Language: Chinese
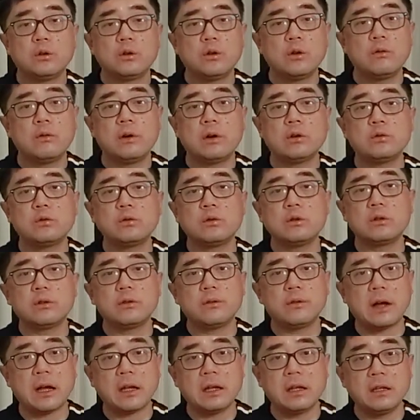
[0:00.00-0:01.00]
对方如果的
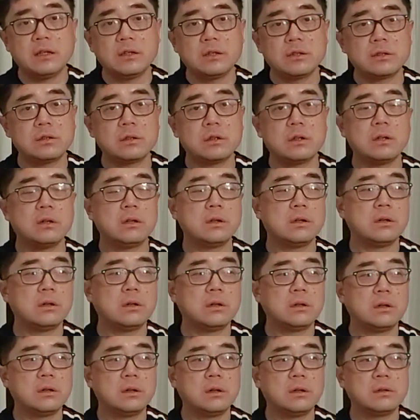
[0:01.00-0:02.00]
反应是，
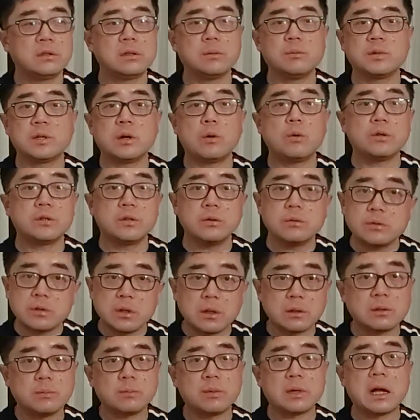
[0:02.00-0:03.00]
怎么着我就是
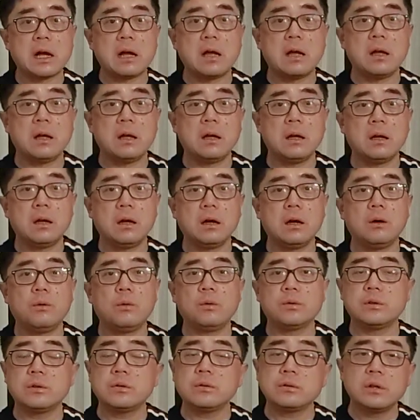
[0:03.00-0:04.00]
要这么干啊？
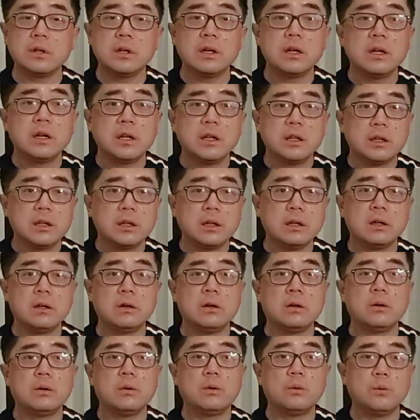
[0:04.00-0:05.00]
我就，呃，
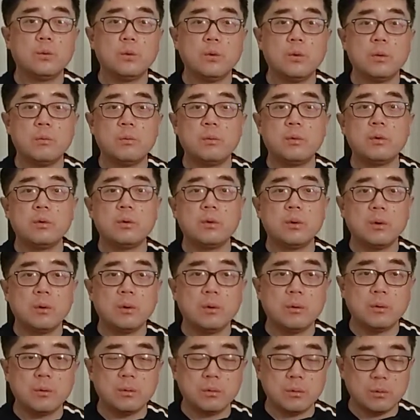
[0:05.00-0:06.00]
我不
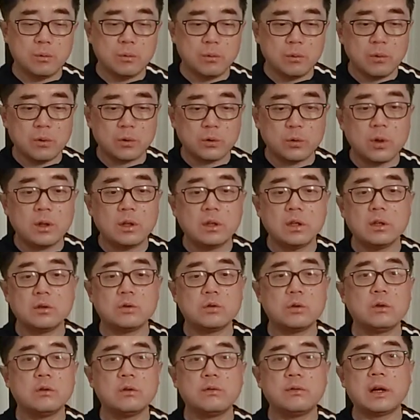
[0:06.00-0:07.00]
我我对你
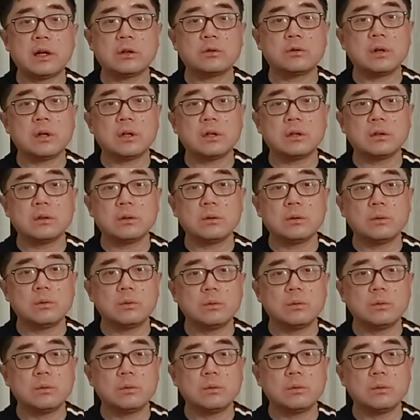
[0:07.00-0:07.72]
所有发出来的，